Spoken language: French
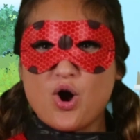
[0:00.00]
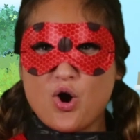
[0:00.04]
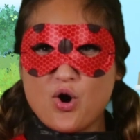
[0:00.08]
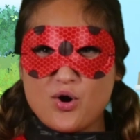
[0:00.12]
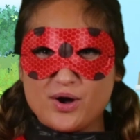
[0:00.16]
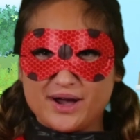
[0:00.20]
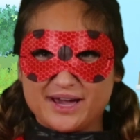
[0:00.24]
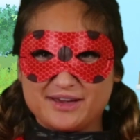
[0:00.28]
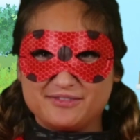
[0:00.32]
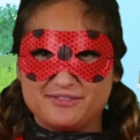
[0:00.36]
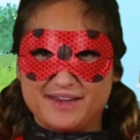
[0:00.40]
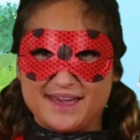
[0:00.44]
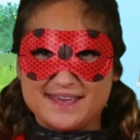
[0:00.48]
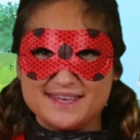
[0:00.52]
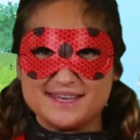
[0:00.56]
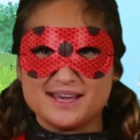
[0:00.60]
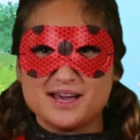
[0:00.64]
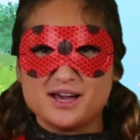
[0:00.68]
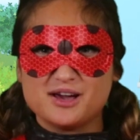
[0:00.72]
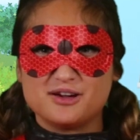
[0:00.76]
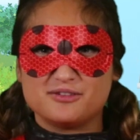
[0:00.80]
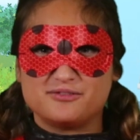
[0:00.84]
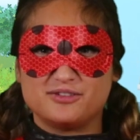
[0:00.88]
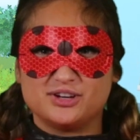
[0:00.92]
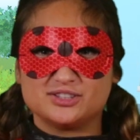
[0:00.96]
Au réveil,
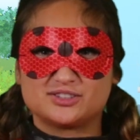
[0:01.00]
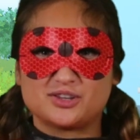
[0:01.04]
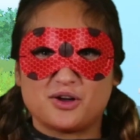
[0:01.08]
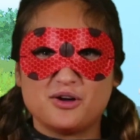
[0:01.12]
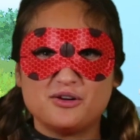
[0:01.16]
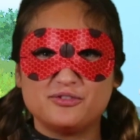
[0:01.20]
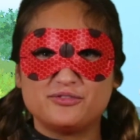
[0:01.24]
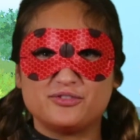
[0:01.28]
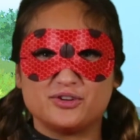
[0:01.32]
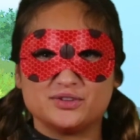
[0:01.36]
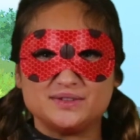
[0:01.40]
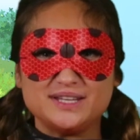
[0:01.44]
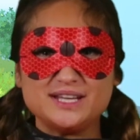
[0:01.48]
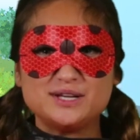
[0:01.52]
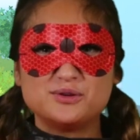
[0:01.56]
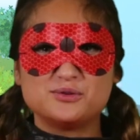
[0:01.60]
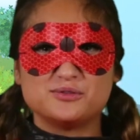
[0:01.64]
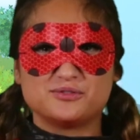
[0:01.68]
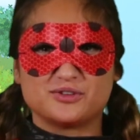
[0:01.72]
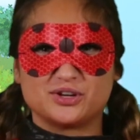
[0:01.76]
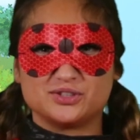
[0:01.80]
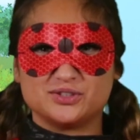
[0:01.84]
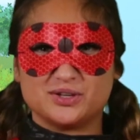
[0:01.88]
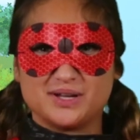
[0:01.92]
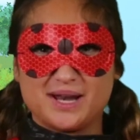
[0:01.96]
votre enfant
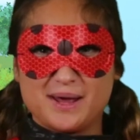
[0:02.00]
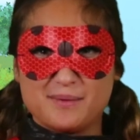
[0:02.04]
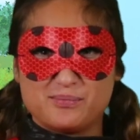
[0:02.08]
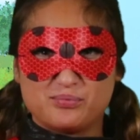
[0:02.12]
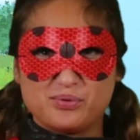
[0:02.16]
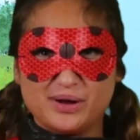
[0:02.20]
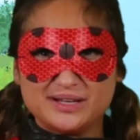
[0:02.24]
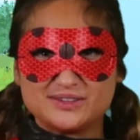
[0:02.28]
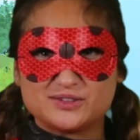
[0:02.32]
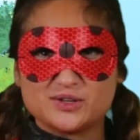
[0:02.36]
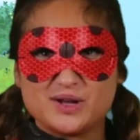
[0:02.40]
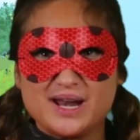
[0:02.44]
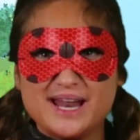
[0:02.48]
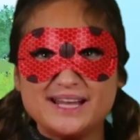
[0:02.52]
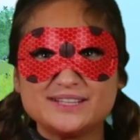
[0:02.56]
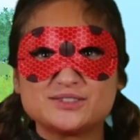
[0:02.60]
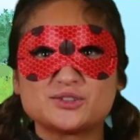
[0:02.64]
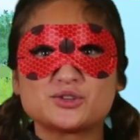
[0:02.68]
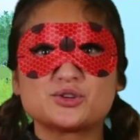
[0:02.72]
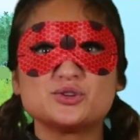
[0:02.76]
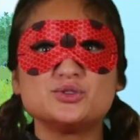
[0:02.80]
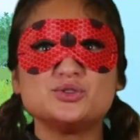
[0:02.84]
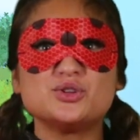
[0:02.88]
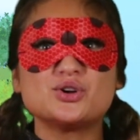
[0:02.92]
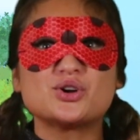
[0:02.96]
découvre dans la boîte aux
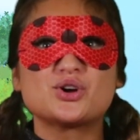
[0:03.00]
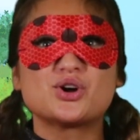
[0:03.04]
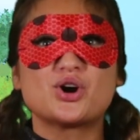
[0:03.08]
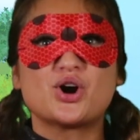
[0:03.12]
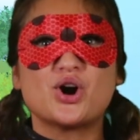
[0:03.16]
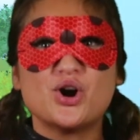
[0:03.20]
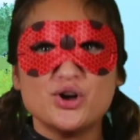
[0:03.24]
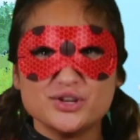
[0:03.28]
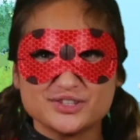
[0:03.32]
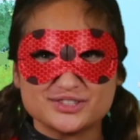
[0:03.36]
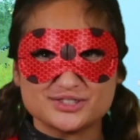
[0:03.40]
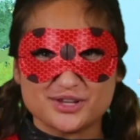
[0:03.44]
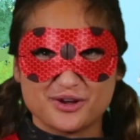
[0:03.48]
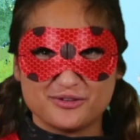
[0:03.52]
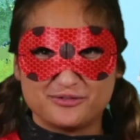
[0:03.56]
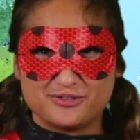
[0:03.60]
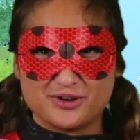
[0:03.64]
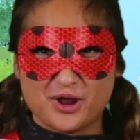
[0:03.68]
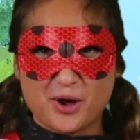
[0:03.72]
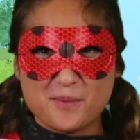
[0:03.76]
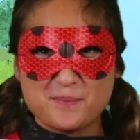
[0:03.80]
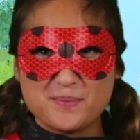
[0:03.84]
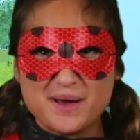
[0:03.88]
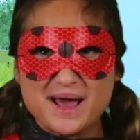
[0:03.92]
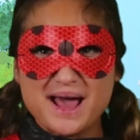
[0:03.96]
lettres une grosse
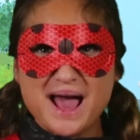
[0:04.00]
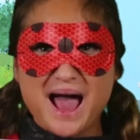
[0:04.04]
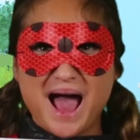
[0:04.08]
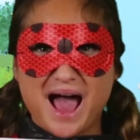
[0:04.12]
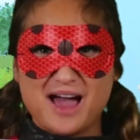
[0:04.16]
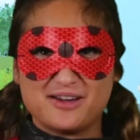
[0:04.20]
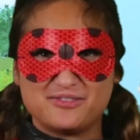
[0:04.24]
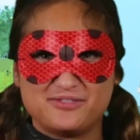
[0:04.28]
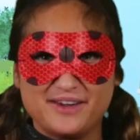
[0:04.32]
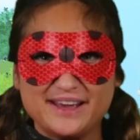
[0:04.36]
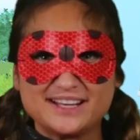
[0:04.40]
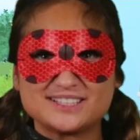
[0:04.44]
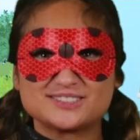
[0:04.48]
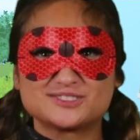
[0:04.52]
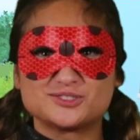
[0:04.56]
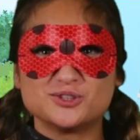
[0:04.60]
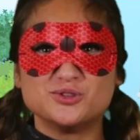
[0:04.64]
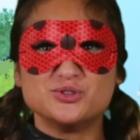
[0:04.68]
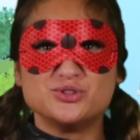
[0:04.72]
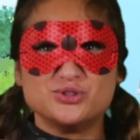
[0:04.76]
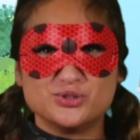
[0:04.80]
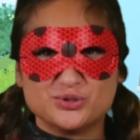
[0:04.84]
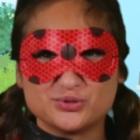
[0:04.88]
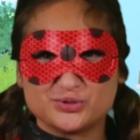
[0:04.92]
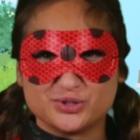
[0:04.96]
enveloppe avec
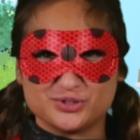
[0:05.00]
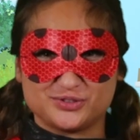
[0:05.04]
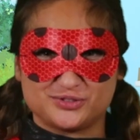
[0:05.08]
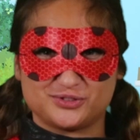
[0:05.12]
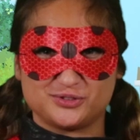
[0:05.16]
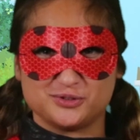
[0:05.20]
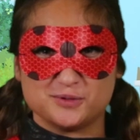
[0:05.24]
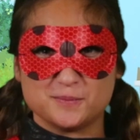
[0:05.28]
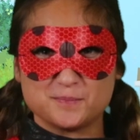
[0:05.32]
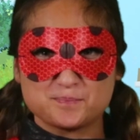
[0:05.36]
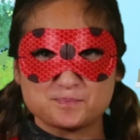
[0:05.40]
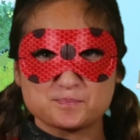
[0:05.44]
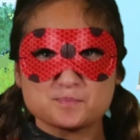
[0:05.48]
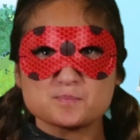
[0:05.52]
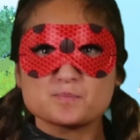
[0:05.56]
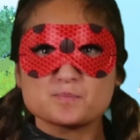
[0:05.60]
son nom dessus.